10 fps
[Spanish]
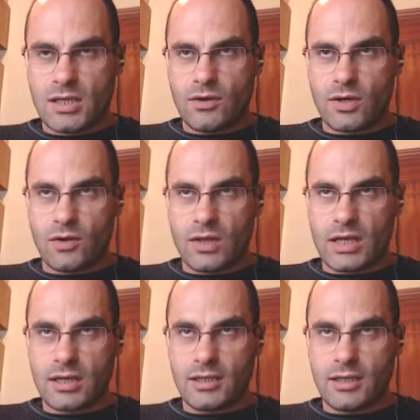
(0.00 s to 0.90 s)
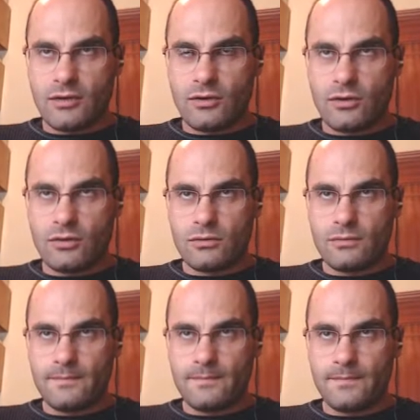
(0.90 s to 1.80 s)
recordar que tengo
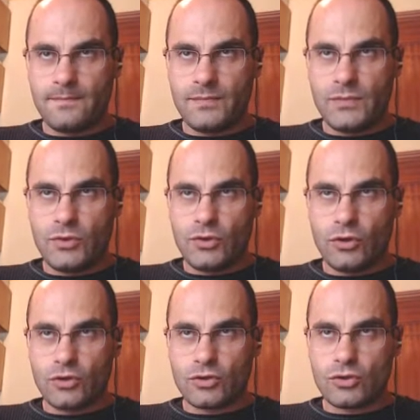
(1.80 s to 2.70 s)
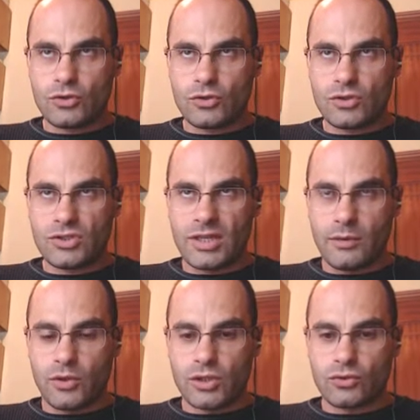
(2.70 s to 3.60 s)
dos
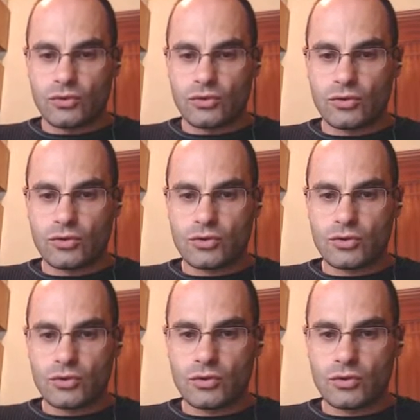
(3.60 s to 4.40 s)
sabuesos.